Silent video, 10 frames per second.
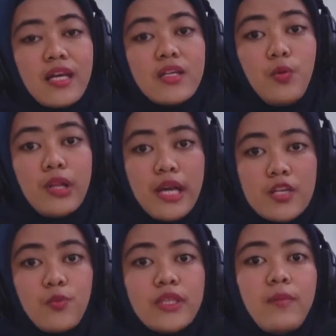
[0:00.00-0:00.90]
yang di wilayah
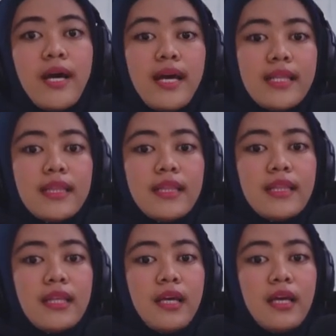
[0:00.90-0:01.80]
Sumatera Barat
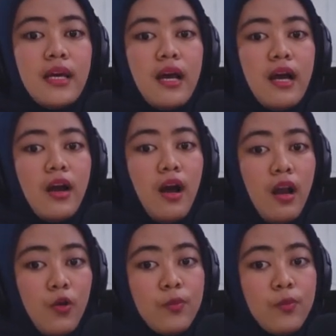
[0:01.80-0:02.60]
kalau